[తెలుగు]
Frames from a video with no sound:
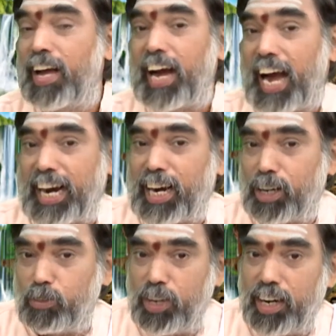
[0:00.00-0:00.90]
అక్కడ
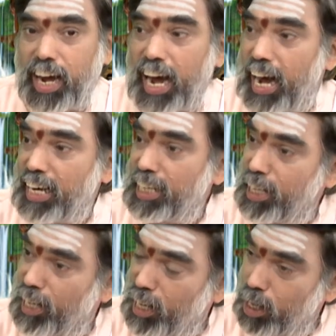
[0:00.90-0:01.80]
ఉన్న అన్ని
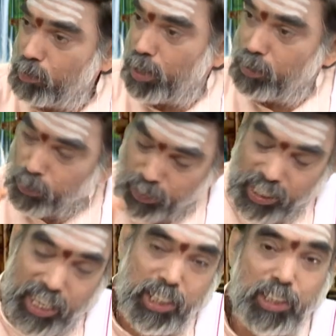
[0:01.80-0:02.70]
లింగములను
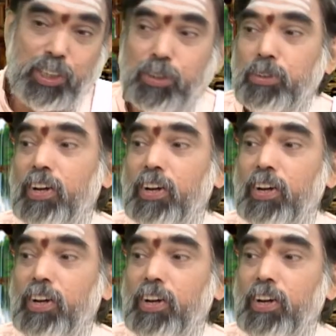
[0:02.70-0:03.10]
దర్శిస్తూ